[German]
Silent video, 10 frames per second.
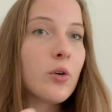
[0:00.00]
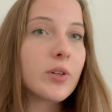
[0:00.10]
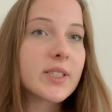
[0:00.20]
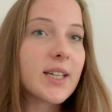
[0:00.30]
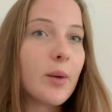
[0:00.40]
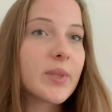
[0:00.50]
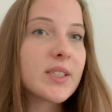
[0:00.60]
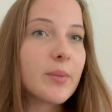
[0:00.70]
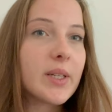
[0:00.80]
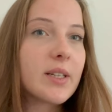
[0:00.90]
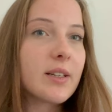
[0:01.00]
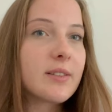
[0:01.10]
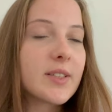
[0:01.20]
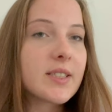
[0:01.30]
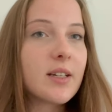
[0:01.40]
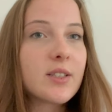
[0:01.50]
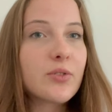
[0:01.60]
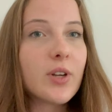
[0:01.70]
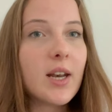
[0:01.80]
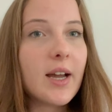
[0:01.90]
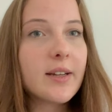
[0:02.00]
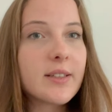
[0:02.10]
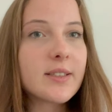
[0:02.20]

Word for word: Und es kam jetzt am Ende dann quasi alles von alleine.